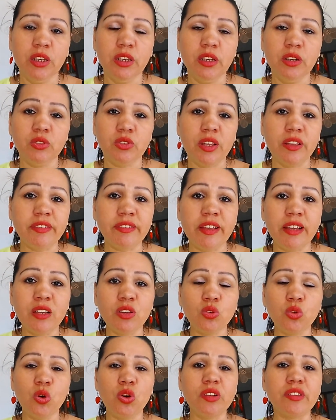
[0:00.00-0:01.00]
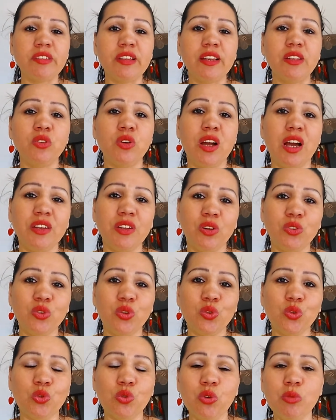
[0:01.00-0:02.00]
Eu tenho seguidores aí no canal do
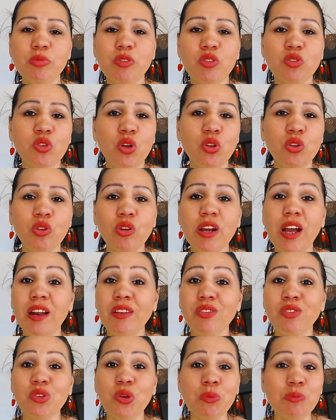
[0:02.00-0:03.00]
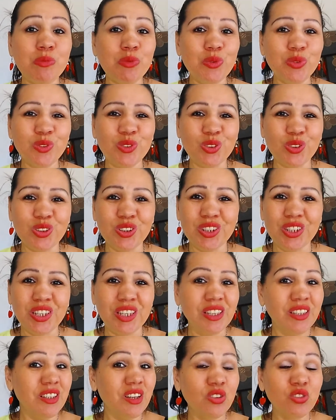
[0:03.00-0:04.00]
YouTube de todos os lugares do mundo
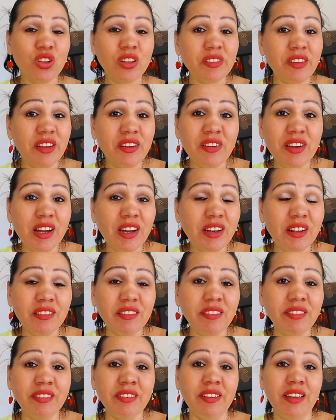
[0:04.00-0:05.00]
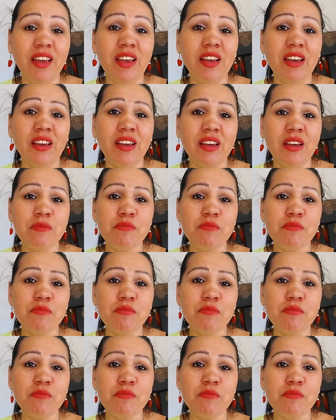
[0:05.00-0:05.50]
e eu só tenho que agradecer,